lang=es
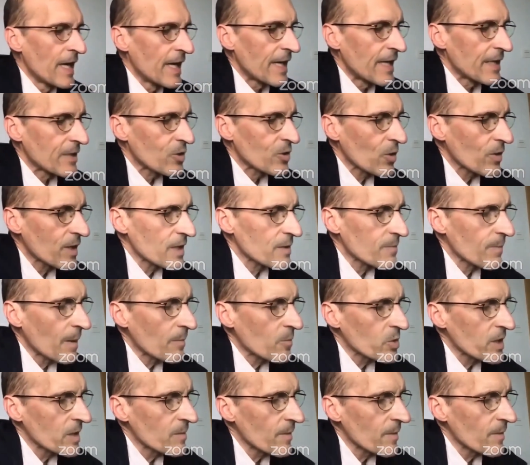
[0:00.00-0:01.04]
Entonces,
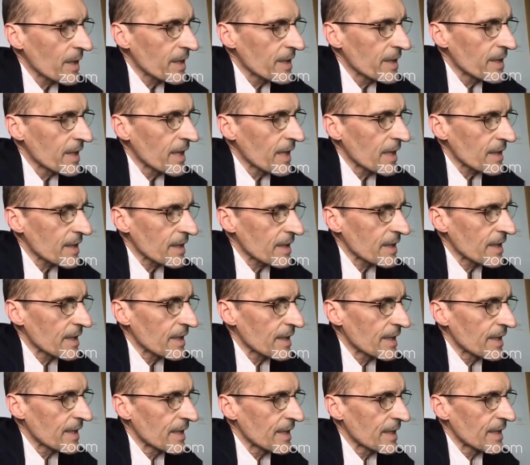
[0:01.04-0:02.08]
vamos a imaginar
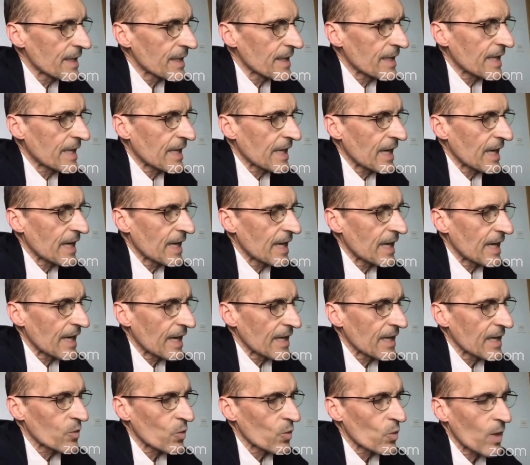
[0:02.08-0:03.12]
que la
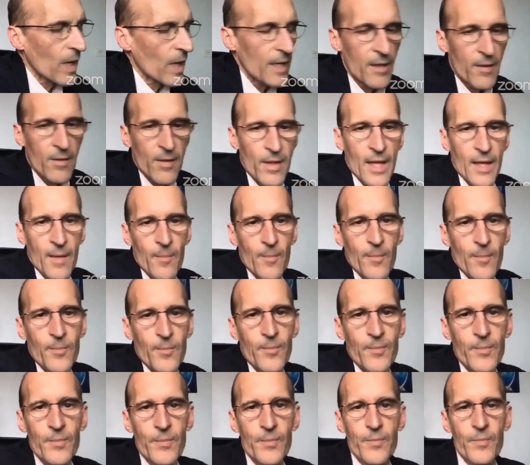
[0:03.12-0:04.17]
naturaleza,
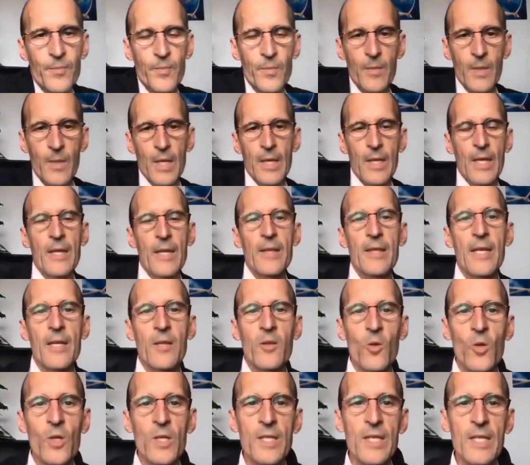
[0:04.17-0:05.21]

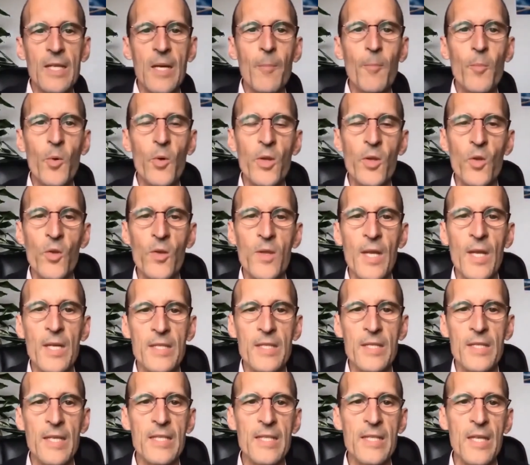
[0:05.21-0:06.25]
dentro de ese campo de
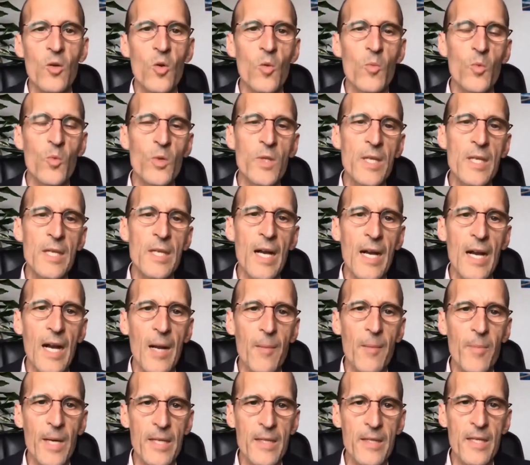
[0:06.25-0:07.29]
ondas, se comunica
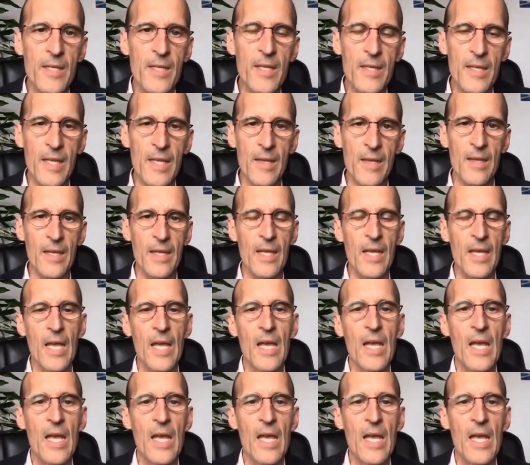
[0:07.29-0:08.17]
a partir de